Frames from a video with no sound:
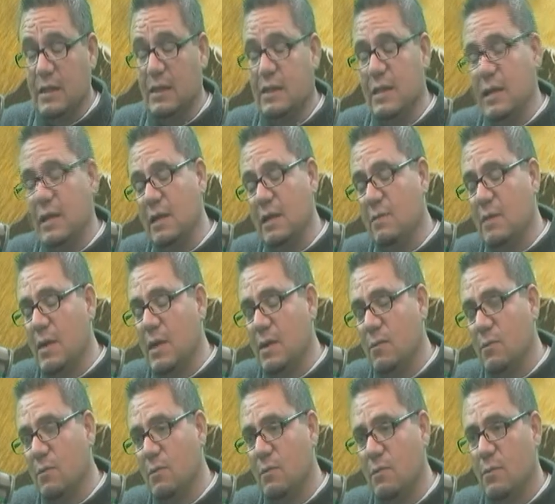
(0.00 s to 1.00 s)
Y le tienen
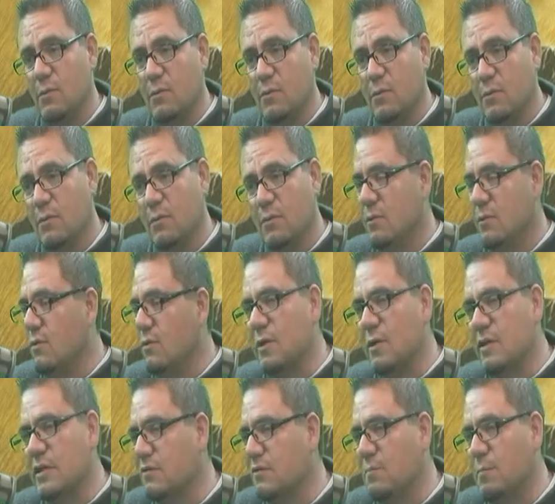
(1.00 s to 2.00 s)
miedo,
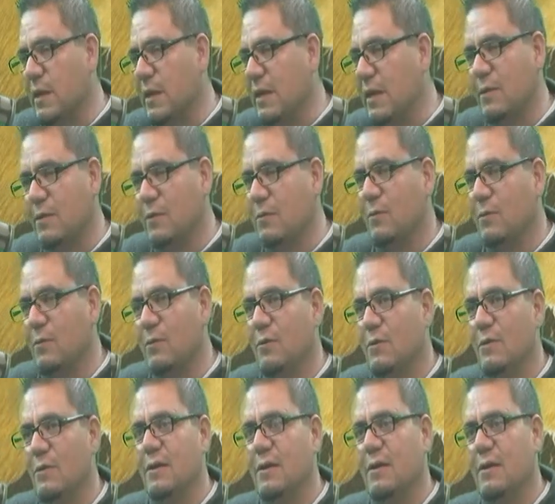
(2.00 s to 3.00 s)
no respeto.